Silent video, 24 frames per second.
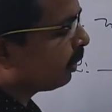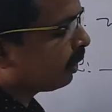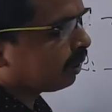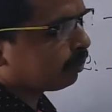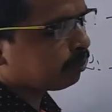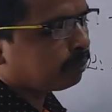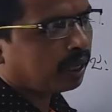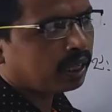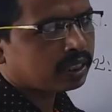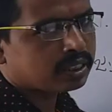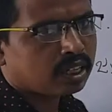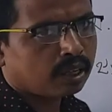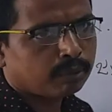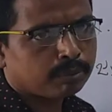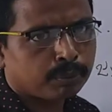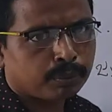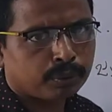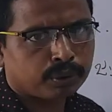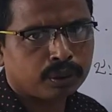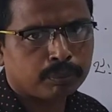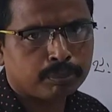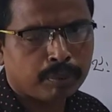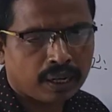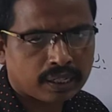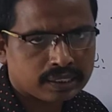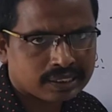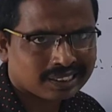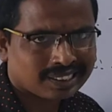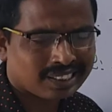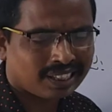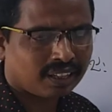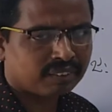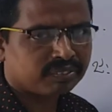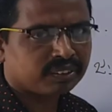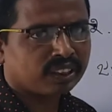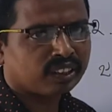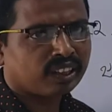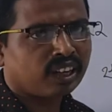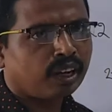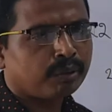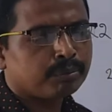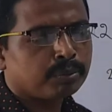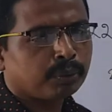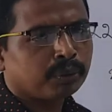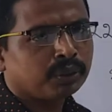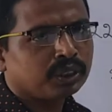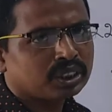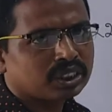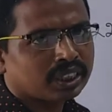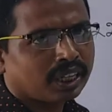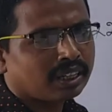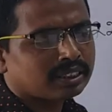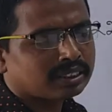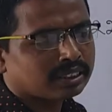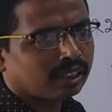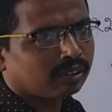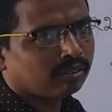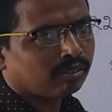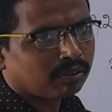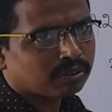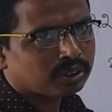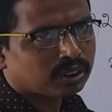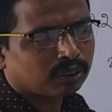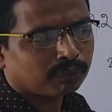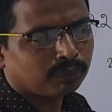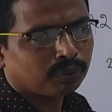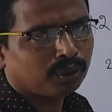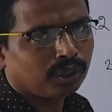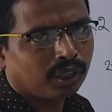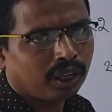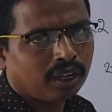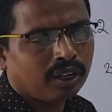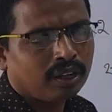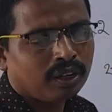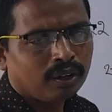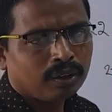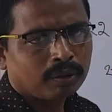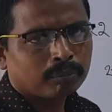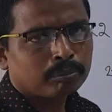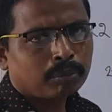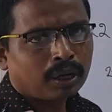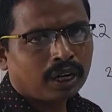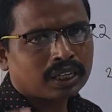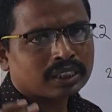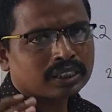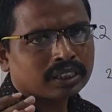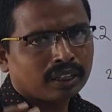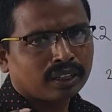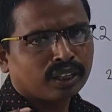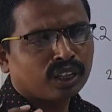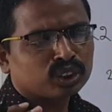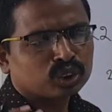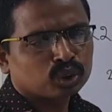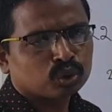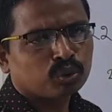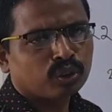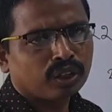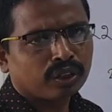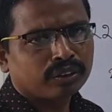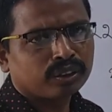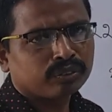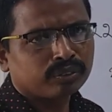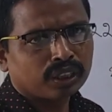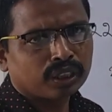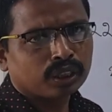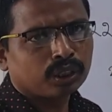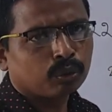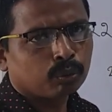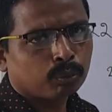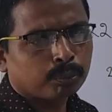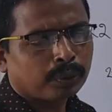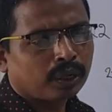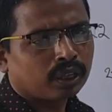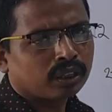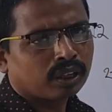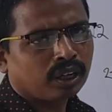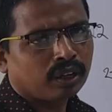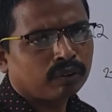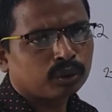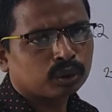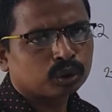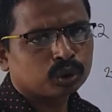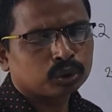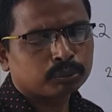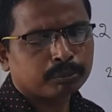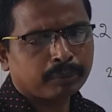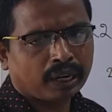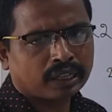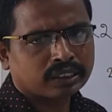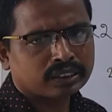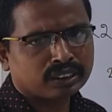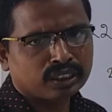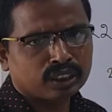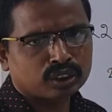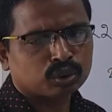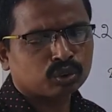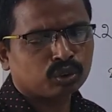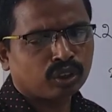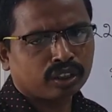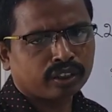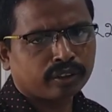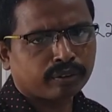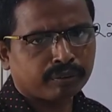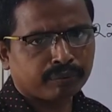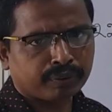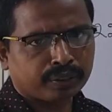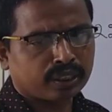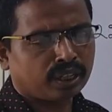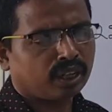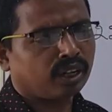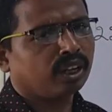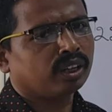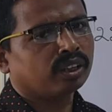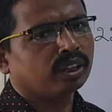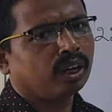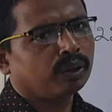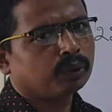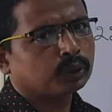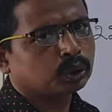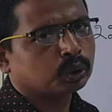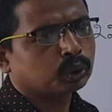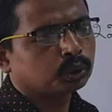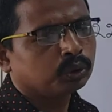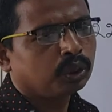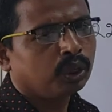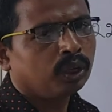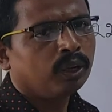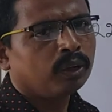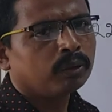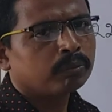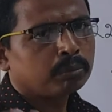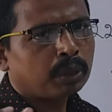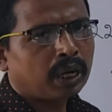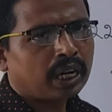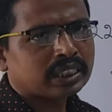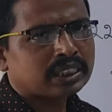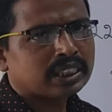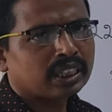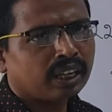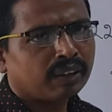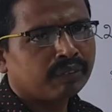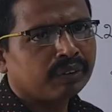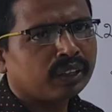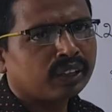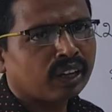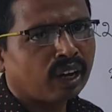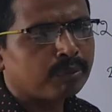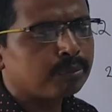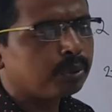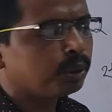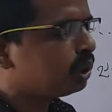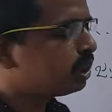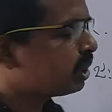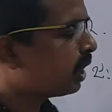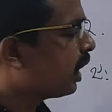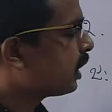ఏంటంటే భాషాభివృద్ధి భాషను ఏ విధంగా అభివృద్ధి చేయాల్సినటువంటి అవసరం ఉంది భాష నేర్చుకునేటువంటి రూపాలు కావచ్చు భాష నేర్చుకునేటువంటి విధానాలు కావచ్చు భాషను ఏ విధంగా అభివృద్ధి